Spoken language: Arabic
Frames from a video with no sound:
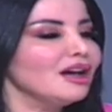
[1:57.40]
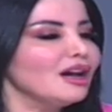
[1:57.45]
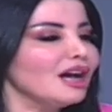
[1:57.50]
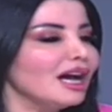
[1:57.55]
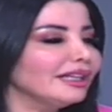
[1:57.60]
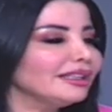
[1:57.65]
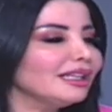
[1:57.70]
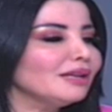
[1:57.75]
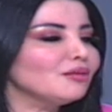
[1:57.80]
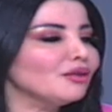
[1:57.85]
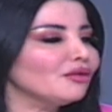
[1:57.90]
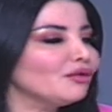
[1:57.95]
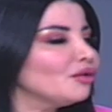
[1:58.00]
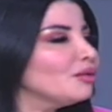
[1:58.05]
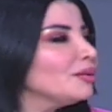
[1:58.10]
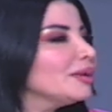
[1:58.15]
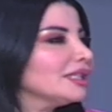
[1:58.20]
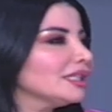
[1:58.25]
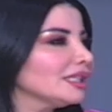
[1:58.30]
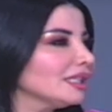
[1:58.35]
هذا
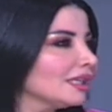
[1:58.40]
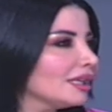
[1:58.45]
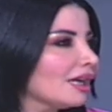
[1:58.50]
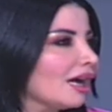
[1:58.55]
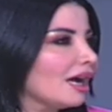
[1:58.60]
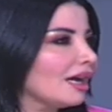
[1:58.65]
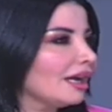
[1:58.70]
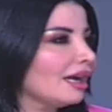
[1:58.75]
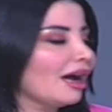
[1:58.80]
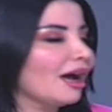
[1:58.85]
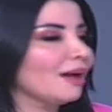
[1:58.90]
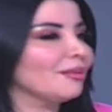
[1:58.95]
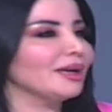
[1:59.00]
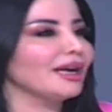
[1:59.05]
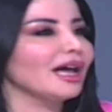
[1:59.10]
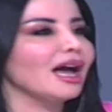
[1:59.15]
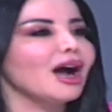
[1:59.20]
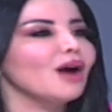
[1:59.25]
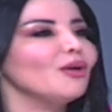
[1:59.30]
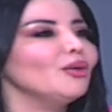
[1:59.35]
المفهوم كثير رائع عم
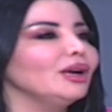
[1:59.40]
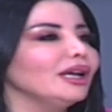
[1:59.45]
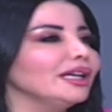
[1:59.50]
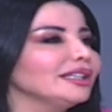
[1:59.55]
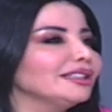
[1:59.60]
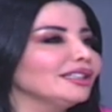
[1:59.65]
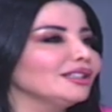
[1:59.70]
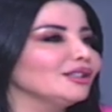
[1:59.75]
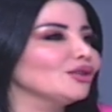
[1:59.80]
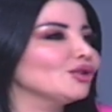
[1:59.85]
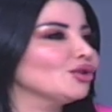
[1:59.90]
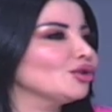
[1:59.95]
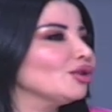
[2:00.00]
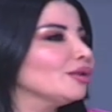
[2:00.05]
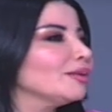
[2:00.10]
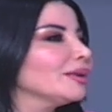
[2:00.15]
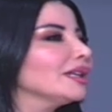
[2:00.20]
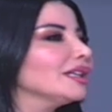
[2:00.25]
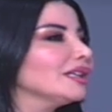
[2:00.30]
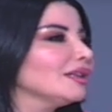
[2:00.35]
نحاول حتى ننشره
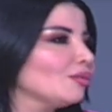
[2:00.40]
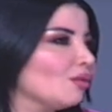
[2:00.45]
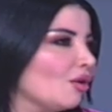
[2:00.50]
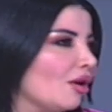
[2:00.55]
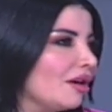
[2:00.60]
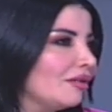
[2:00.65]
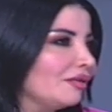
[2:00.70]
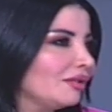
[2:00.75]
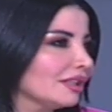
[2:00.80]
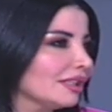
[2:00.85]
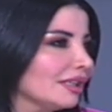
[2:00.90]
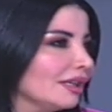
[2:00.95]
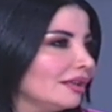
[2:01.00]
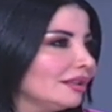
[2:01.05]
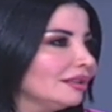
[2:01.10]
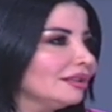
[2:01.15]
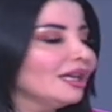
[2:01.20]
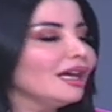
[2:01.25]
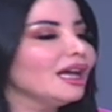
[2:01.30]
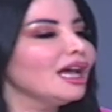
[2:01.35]
بكل
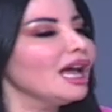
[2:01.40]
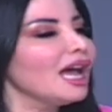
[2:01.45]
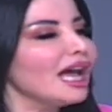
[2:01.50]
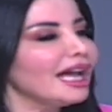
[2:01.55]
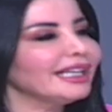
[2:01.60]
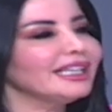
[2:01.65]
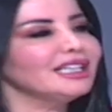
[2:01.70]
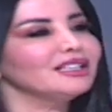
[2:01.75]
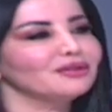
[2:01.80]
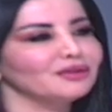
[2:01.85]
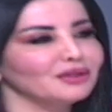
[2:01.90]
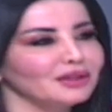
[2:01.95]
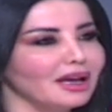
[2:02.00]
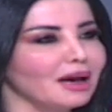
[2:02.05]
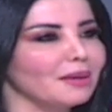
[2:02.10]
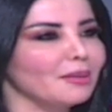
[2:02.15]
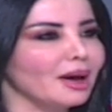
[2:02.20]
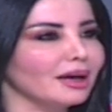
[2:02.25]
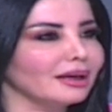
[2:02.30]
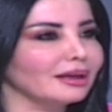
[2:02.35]
المحافظات صحيح. اكيد
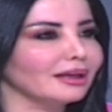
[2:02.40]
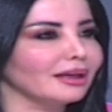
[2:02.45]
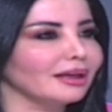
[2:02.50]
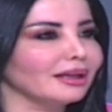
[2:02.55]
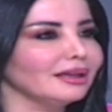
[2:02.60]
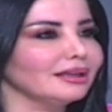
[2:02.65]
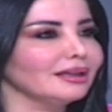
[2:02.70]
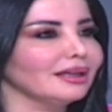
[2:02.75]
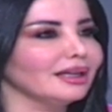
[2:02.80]
في اماكن